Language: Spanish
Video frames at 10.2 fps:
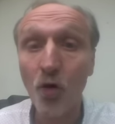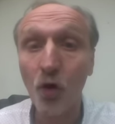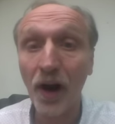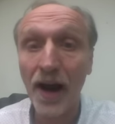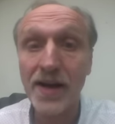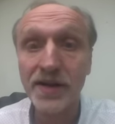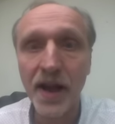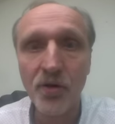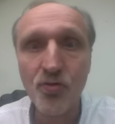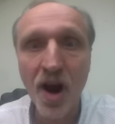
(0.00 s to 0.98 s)
no
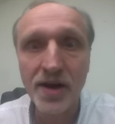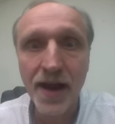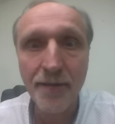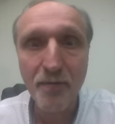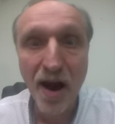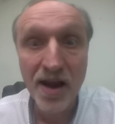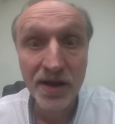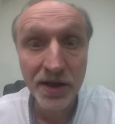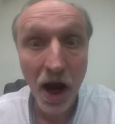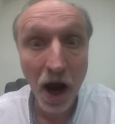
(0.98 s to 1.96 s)
caíste en una
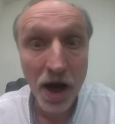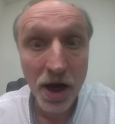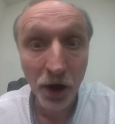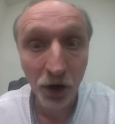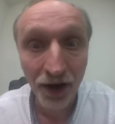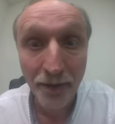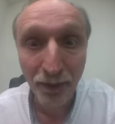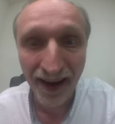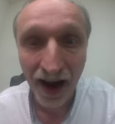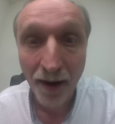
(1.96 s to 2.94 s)
demencia
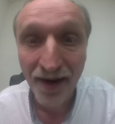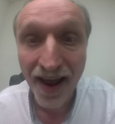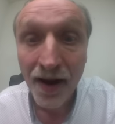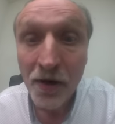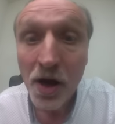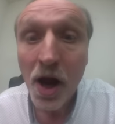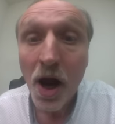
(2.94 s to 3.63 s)
irreparable,